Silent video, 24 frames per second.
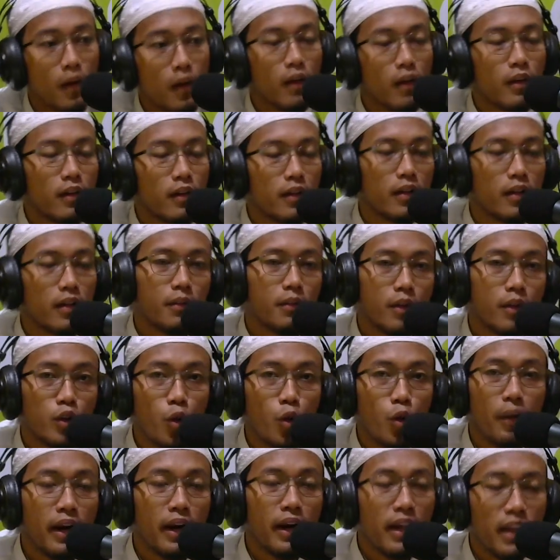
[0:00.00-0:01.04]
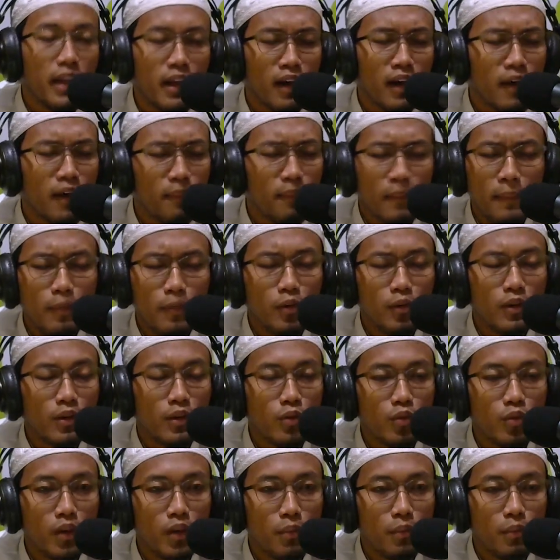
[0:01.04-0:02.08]
ya atau berlian apapun
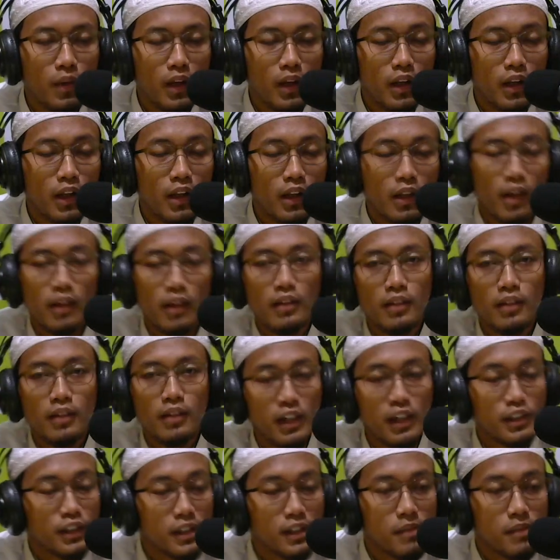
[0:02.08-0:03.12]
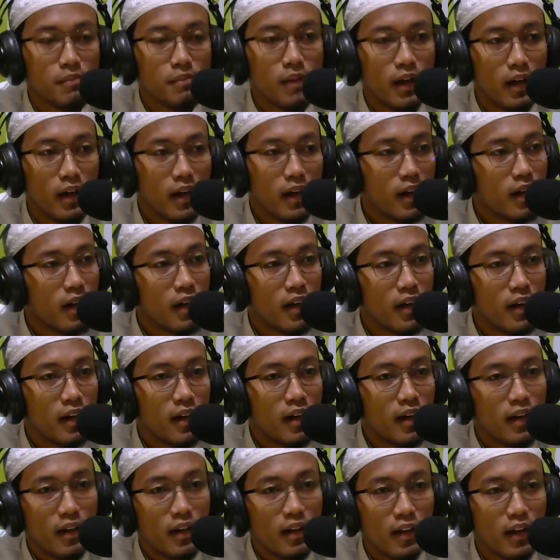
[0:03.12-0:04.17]
itu yang bikin kita terkesima
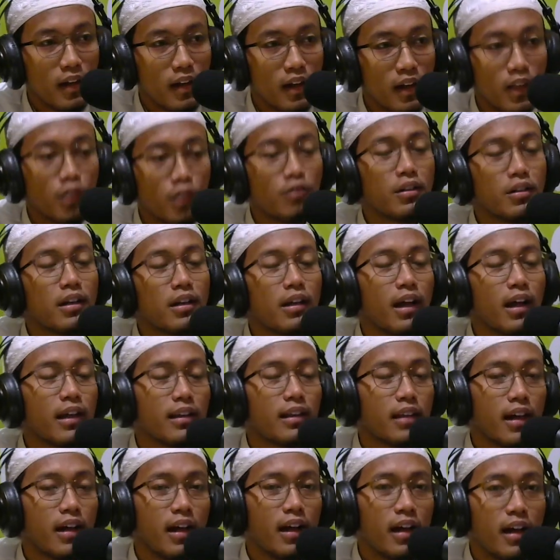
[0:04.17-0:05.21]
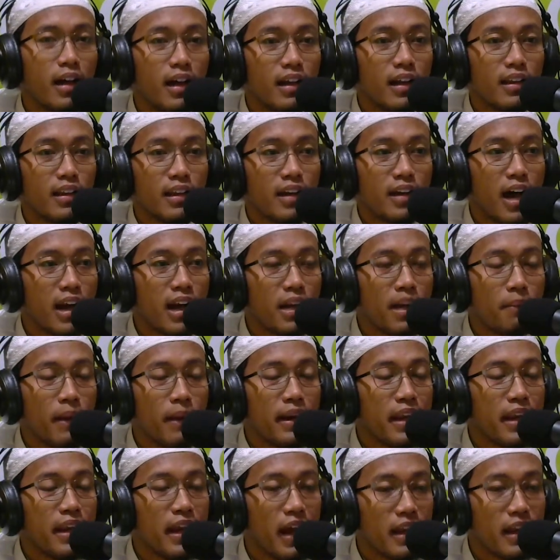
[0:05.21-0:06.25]
ya, itu ternyata tidak ada
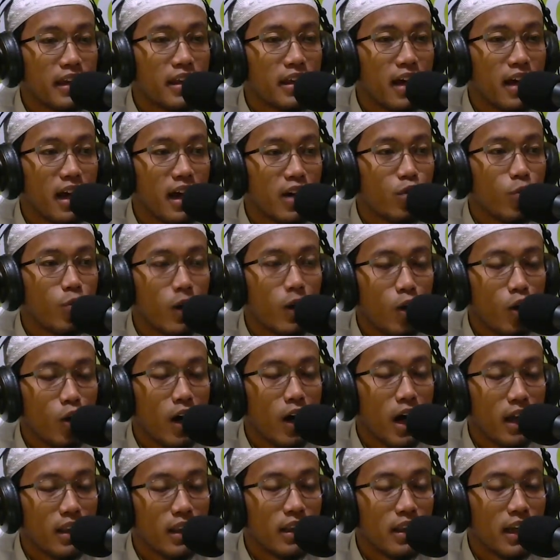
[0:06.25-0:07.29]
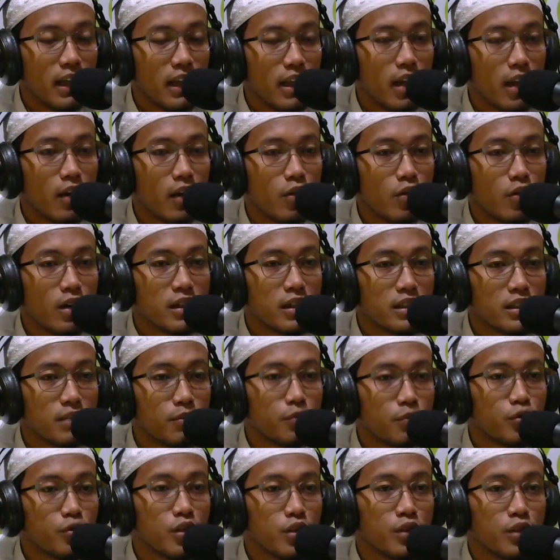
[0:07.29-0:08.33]
bandingannya dengan dua rakaat yang kita lakukan
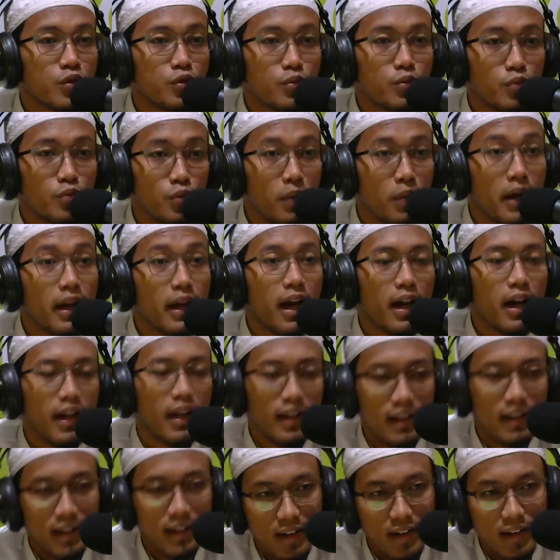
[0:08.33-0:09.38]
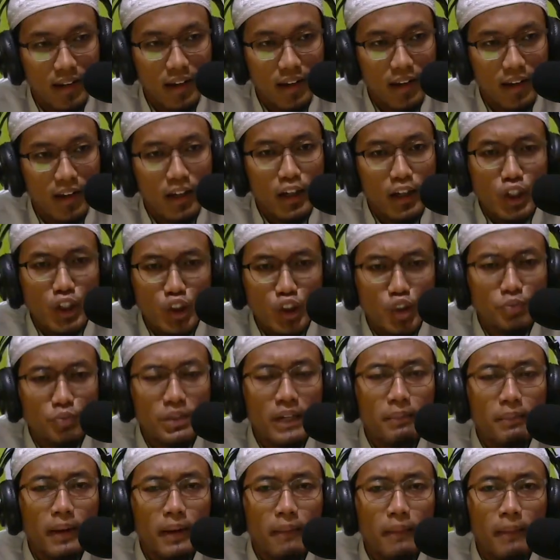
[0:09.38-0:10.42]
sebelum saat subuh bayangin
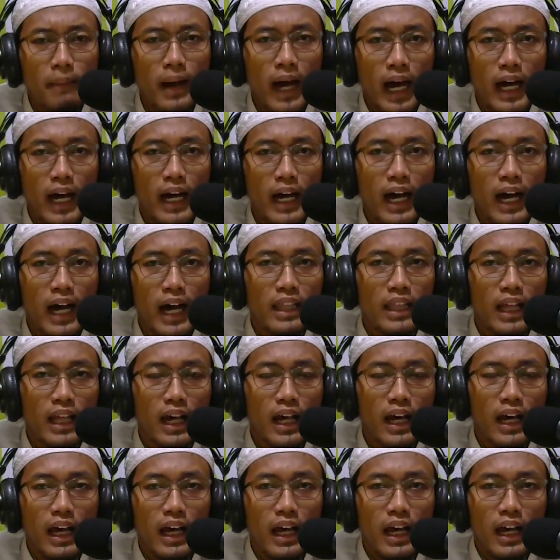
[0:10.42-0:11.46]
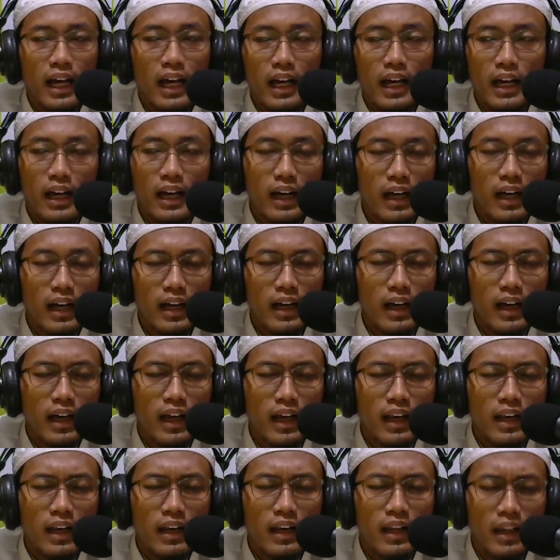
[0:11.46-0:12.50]
cuman memang kata uh,
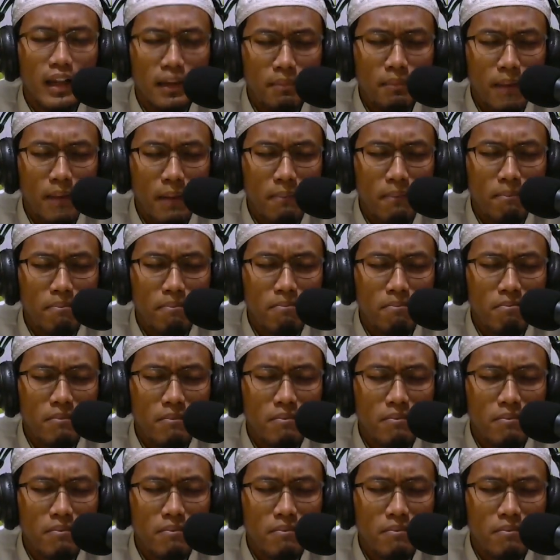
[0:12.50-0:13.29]
al imam